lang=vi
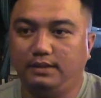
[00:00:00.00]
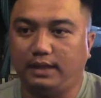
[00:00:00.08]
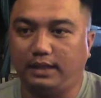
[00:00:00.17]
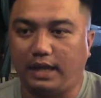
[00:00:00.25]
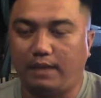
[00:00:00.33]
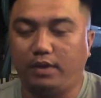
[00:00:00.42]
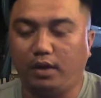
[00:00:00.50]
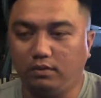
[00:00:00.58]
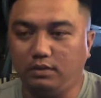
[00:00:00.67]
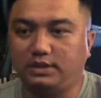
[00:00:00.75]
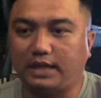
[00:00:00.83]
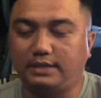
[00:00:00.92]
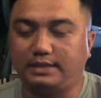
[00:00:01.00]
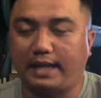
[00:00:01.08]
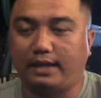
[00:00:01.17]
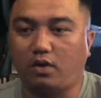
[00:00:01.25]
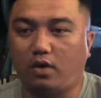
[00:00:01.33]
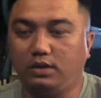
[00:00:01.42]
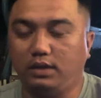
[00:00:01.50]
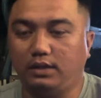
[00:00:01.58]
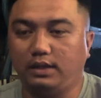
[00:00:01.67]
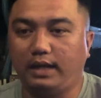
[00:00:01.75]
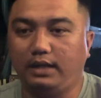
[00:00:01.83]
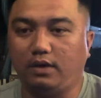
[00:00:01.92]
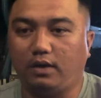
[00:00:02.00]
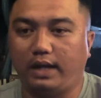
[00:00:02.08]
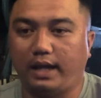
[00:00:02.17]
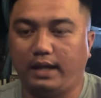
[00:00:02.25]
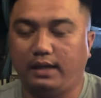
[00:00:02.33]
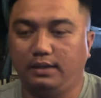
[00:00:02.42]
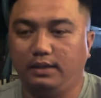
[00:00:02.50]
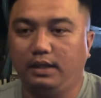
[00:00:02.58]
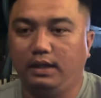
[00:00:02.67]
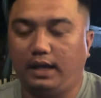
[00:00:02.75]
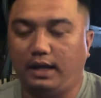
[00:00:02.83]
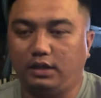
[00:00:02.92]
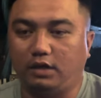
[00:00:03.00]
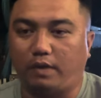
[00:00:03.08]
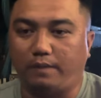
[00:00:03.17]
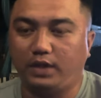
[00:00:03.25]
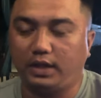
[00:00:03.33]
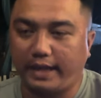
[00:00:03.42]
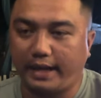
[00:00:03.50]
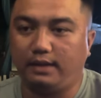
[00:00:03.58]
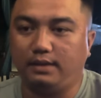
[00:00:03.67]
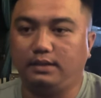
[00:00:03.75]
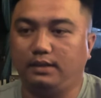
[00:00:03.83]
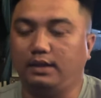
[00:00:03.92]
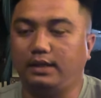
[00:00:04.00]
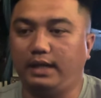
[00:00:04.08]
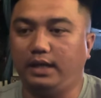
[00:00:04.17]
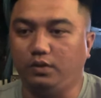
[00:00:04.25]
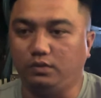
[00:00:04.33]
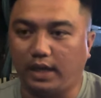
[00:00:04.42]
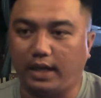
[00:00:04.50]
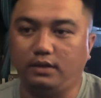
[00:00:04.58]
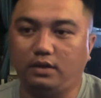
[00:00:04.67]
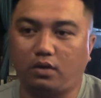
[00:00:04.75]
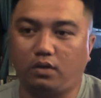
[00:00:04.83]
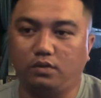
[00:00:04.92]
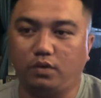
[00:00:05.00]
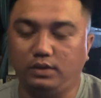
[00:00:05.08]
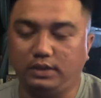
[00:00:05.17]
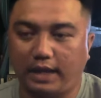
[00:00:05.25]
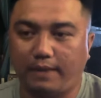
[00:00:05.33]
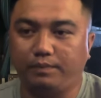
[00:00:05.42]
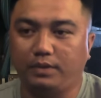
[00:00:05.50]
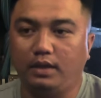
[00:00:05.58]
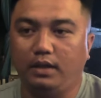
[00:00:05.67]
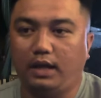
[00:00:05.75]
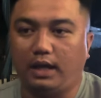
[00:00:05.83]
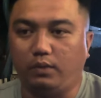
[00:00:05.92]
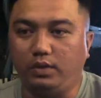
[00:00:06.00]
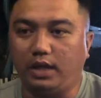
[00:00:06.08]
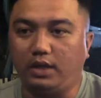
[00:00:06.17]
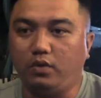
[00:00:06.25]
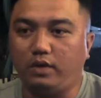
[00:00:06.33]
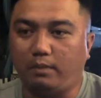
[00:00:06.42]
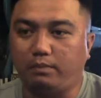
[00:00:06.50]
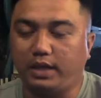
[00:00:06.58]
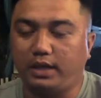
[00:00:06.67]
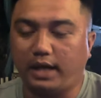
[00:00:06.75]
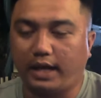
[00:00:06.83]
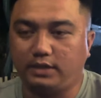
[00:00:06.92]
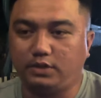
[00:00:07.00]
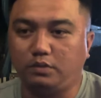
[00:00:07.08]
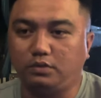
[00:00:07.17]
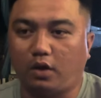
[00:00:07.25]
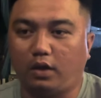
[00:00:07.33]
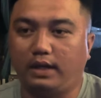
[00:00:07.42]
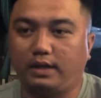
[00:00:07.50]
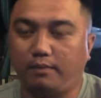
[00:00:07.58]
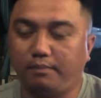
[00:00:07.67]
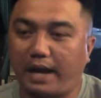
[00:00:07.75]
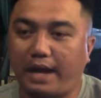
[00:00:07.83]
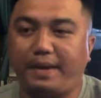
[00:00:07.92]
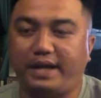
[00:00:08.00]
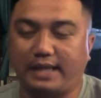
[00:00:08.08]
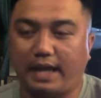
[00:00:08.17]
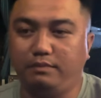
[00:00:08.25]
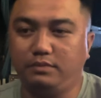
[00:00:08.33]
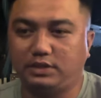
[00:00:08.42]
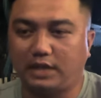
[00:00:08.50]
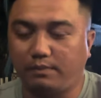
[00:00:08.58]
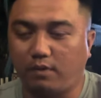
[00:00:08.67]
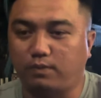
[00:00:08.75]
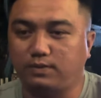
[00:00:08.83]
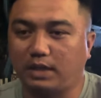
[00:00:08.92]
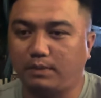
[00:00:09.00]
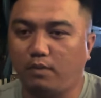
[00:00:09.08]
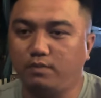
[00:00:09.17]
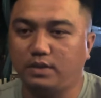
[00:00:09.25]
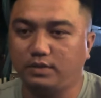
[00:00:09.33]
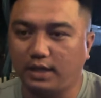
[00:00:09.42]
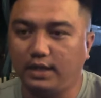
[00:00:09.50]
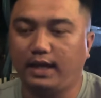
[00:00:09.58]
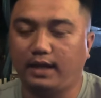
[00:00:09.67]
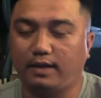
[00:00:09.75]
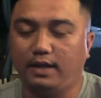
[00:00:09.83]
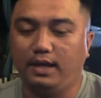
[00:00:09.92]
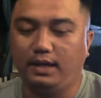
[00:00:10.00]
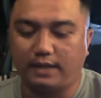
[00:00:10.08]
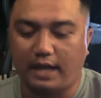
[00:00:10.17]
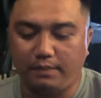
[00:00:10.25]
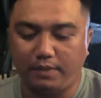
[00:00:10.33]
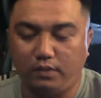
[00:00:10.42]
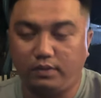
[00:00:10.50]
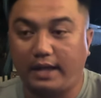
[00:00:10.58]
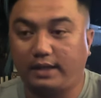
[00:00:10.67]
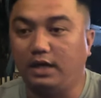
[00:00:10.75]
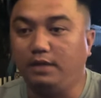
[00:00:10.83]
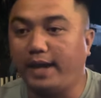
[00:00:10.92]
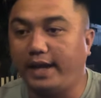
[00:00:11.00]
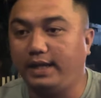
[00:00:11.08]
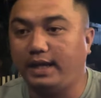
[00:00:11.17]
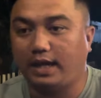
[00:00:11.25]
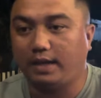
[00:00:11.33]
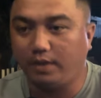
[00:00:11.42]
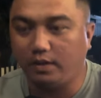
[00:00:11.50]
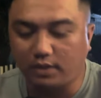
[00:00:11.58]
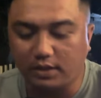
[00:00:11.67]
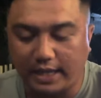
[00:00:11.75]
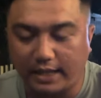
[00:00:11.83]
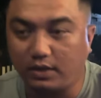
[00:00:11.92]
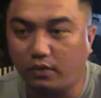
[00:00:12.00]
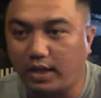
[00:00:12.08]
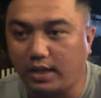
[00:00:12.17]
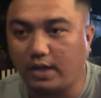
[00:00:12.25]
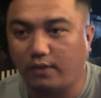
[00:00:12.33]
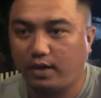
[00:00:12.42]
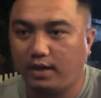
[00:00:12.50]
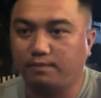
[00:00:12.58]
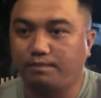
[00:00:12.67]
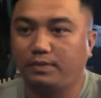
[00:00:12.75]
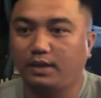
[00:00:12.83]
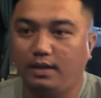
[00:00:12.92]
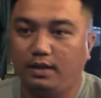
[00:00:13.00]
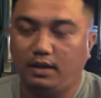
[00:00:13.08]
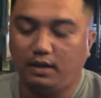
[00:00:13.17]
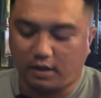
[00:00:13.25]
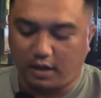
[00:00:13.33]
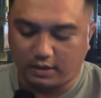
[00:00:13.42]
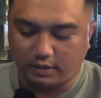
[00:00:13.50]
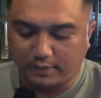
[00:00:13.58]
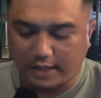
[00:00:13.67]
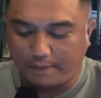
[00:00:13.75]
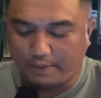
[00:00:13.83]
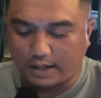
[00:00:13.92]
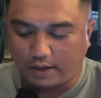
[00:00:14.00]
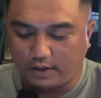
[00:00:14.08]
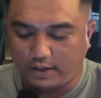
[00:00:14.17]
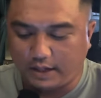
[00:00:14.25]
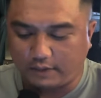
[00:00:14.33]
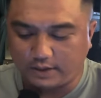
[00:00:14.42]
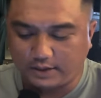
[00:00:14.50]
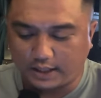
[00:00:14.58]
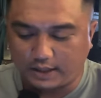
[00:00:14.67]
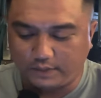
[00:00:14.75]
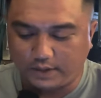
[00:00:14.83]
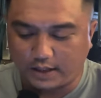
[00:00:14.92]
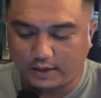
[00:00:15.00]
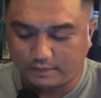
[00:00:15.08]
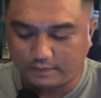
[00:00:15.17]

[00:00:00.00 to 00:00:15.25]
thì em Hiếu sẵn sàng có những cái gọi là à, thực phẩm chức năng những cái điều trị cho cô chú anh chị em thì quý vị vui lòng điện hệ số điện thoại là 0338 61 64 69 hen để em Hiếu đang giữ máy này em Hiếu tư vấn cho quý vị nhiều hơn rồi chúng ta bắt đầu ly vào chương trình nữa quý vị